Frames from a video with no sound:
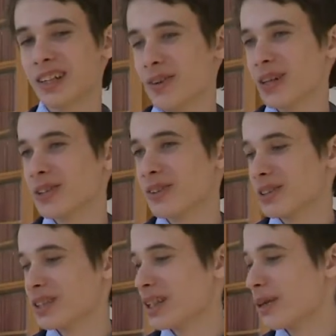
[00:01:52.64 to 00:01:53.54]
довольно
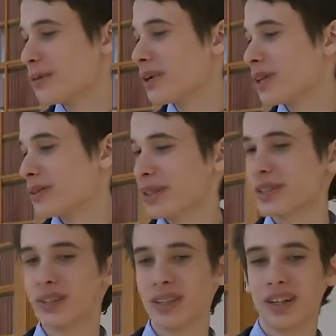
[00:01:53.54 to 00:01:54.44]
сложная наука, то
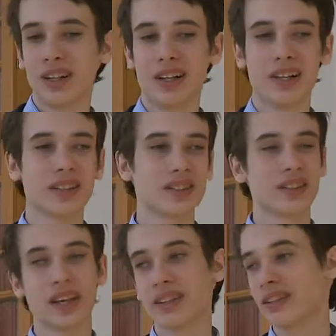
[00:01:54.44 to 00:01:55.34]
есть а,
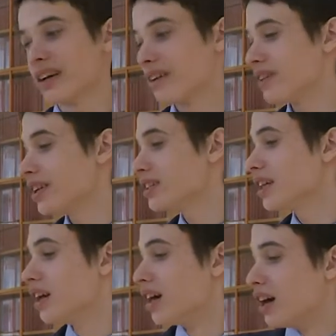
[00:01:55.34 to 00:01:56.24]
это вещь,
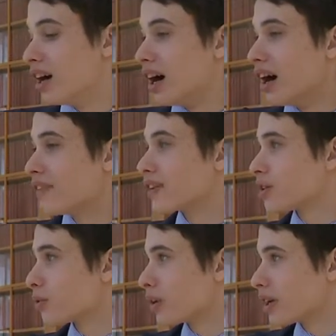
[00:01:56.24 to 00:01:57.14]
а, в
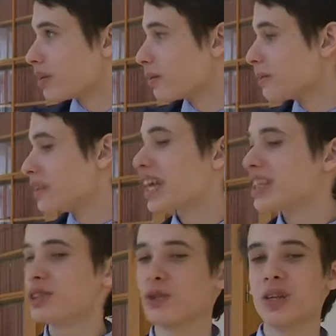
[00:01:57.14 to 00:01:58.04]
которой
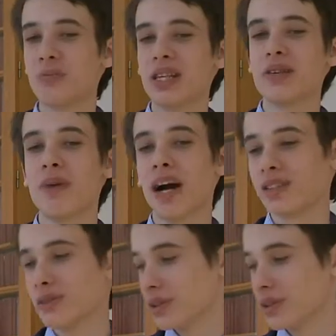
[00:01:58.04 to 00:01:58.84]
есть что не понимать.